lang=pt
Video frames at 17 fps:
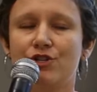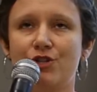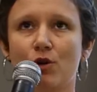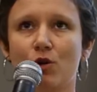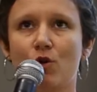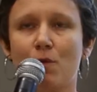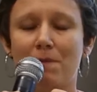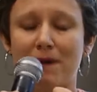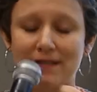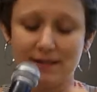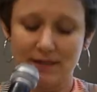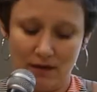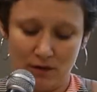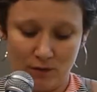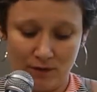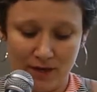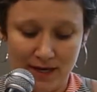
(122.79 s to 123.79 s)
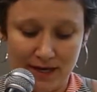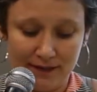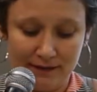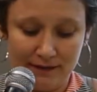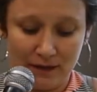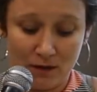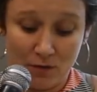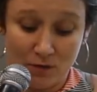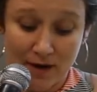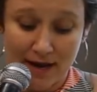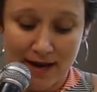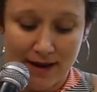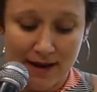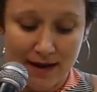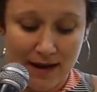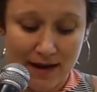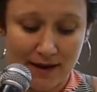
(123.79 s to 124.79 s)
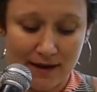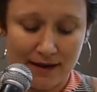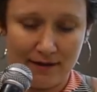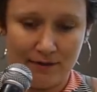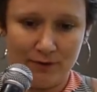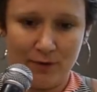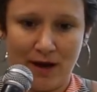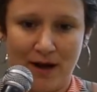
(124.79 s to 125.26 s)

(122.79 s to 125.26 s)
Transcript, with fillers: de ocupação. Então, é,